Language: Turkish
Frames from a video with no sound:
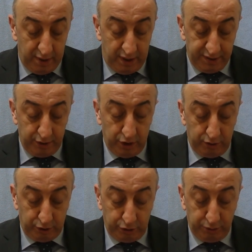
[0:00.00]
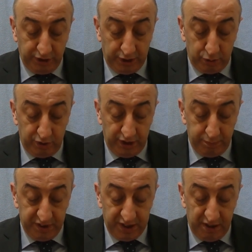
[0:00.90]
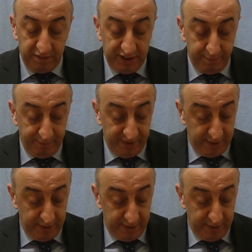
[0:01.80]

Hazır yolumuz düşmüşken uğrayıp bir selam vereyim.